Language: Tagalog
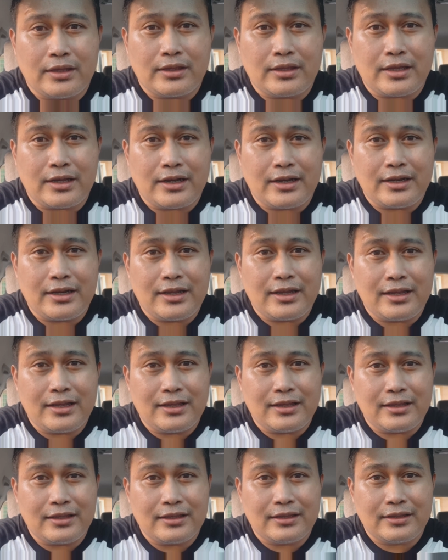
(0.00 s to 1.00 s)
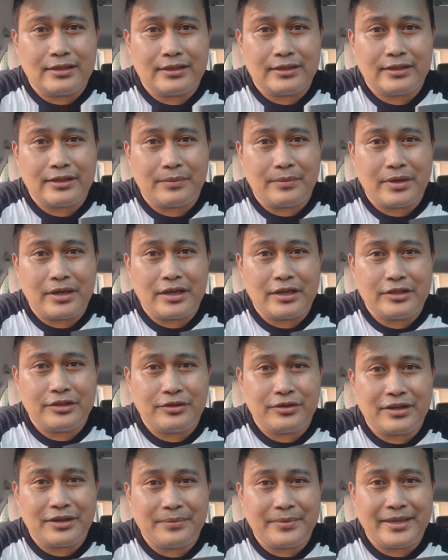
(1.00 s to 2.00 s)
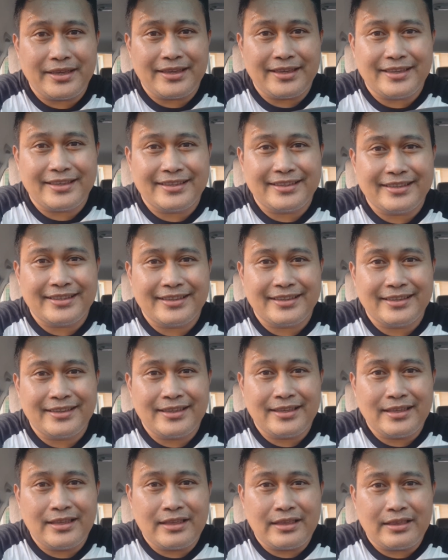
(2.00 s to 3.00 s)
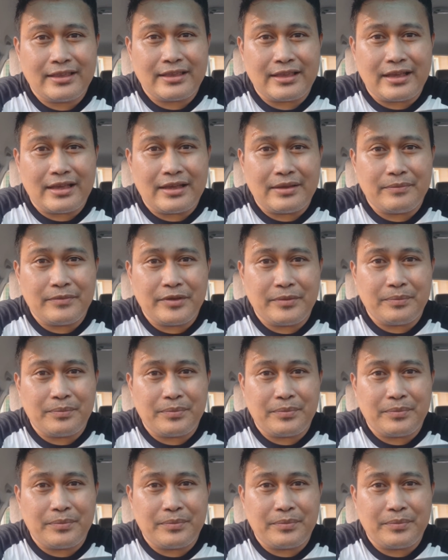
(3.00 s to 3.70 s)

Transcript: tara na samahan nyo kami sa aming